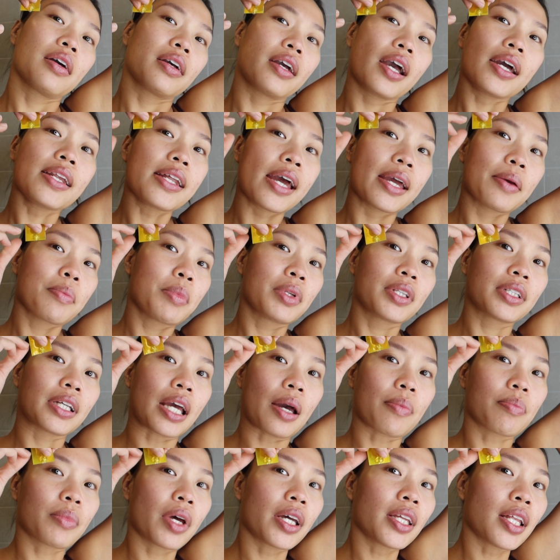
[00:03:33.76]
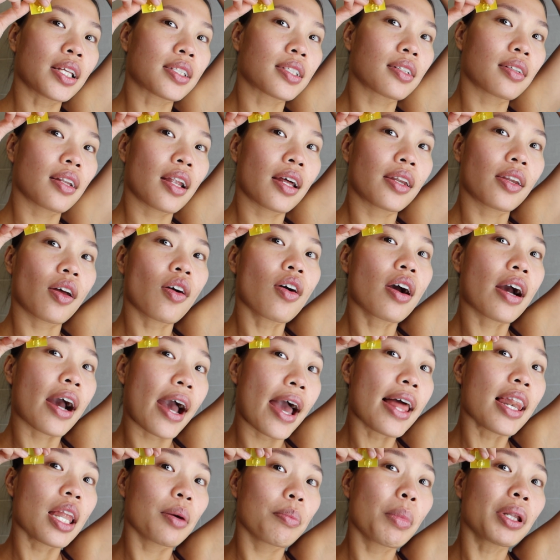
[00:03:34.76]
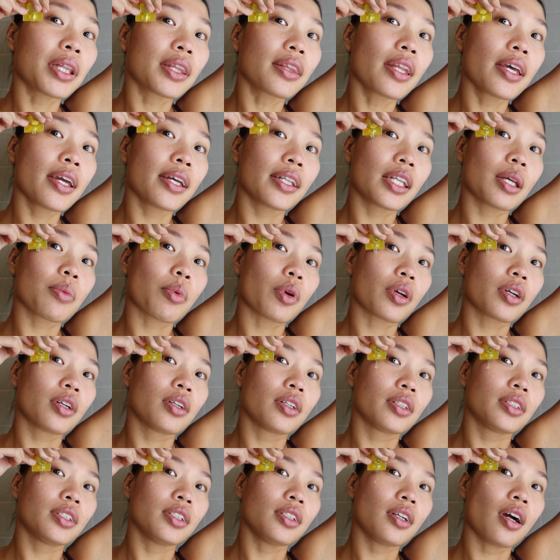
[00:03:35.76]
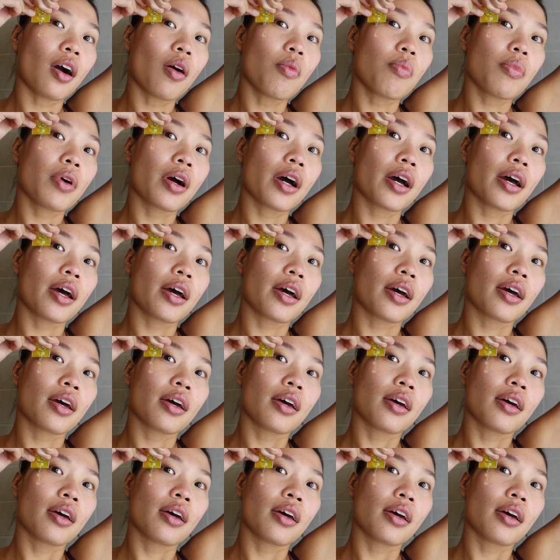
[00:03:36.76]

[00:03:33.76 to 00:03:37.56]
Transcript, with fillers: cái này mình cảm thấy thật sự là nó khá là mất tiền nha mọi người chứ không hề